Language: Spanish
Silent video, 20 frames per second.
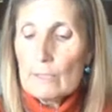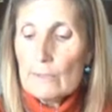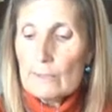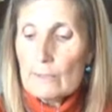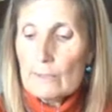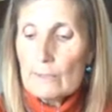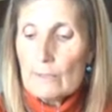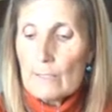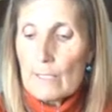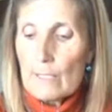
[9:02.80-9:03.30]

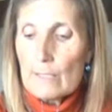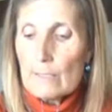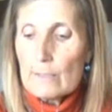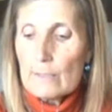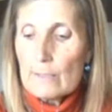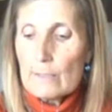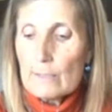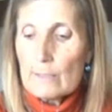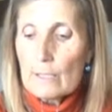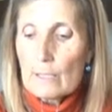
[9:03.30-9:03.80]

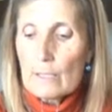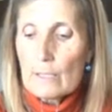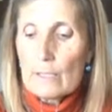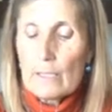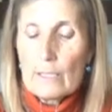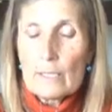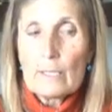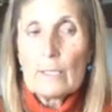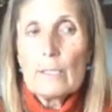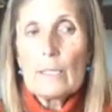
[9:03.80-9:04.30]
2016,
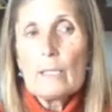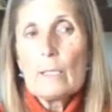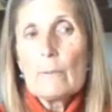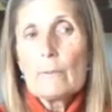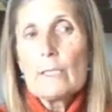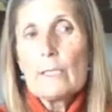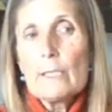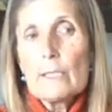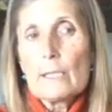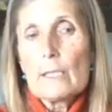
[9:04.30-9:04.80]
en realidad
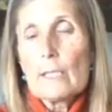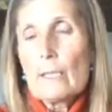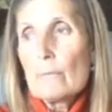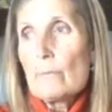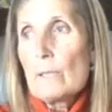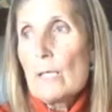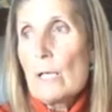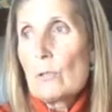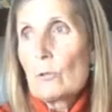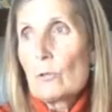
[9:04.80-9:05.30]
la vienen
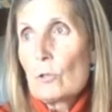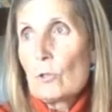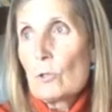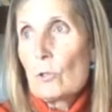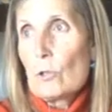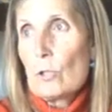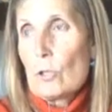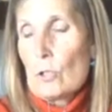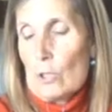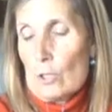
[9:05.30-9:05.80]

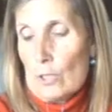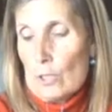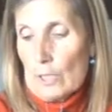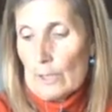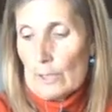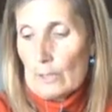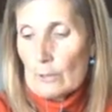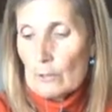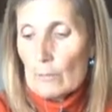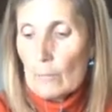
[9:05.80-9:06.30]
cambiando.
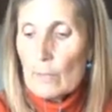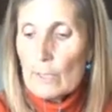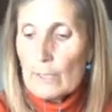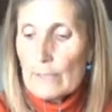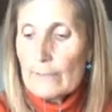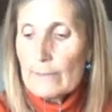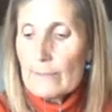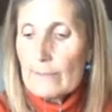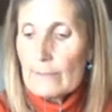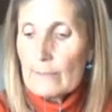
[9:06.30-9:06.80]
En el
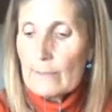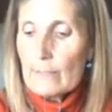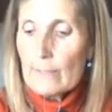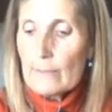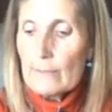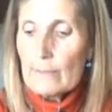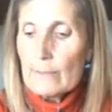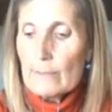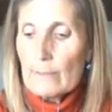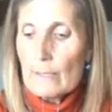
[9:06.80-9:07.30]

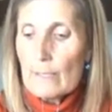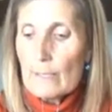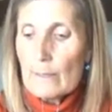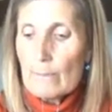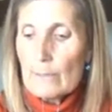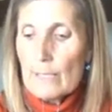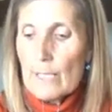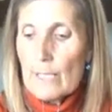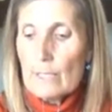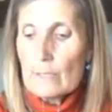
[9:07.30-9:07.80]
2016
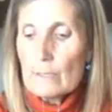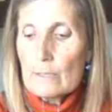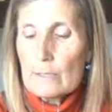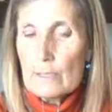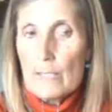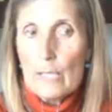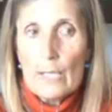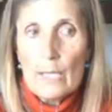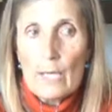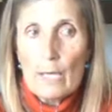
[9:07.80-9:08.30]
habían
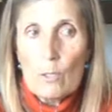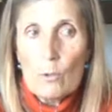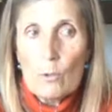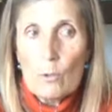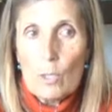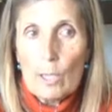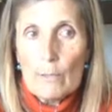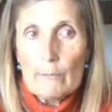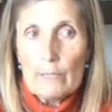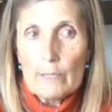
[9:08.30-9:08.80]

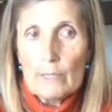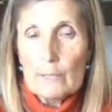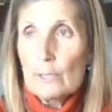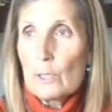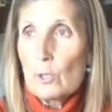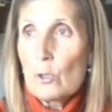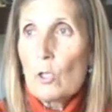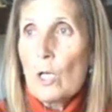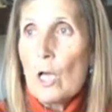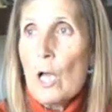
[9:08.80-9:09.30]
sacado,
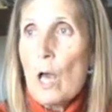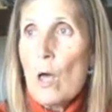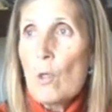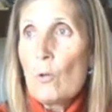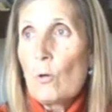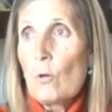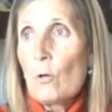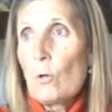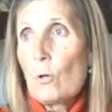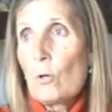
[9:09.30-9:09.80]
habían
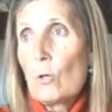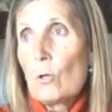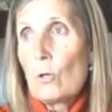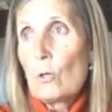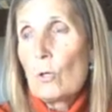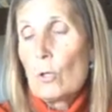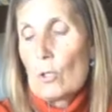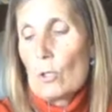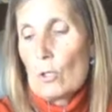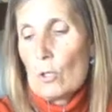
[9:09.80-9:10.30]
derogado
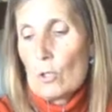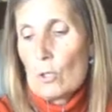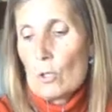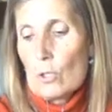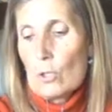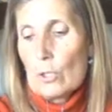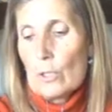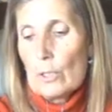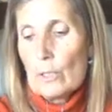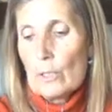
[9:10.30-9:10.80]

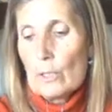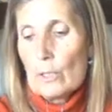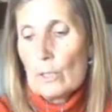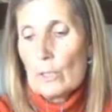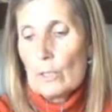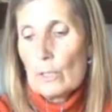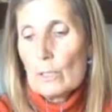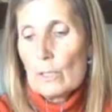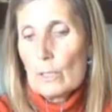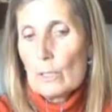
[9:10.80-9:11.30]

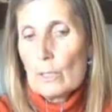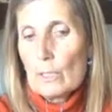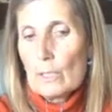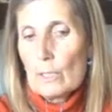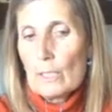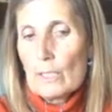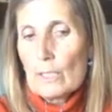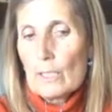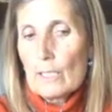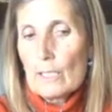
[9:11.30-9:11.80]

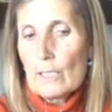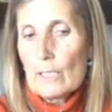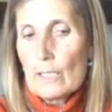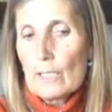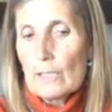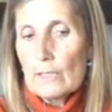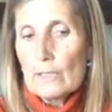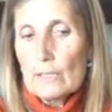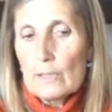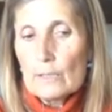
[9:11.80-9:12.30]
eh, la,
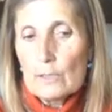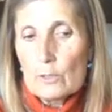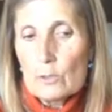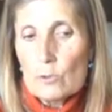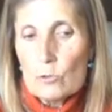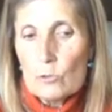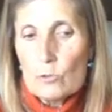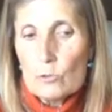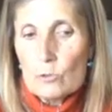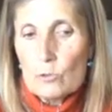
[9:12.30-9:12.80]
regla
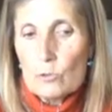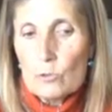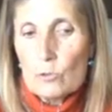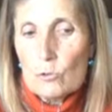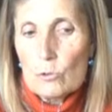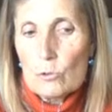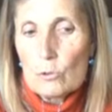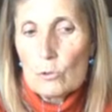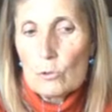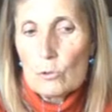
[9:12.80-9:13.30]

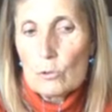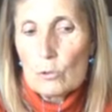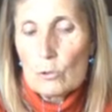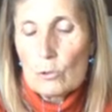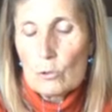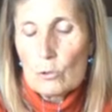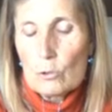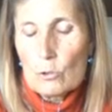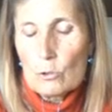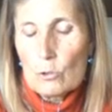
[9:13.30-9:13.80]

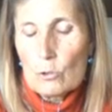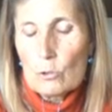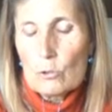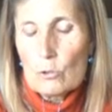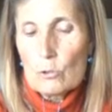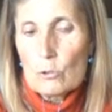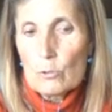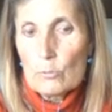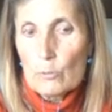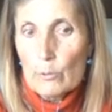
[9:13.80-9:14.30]

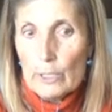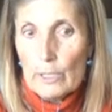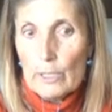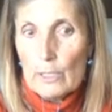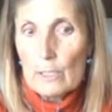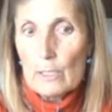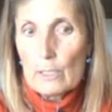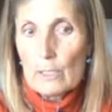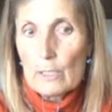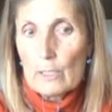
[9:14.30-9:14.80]

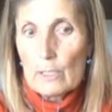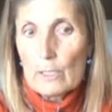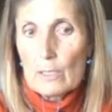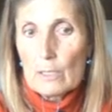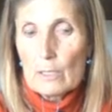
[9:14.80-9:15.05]
18.2b,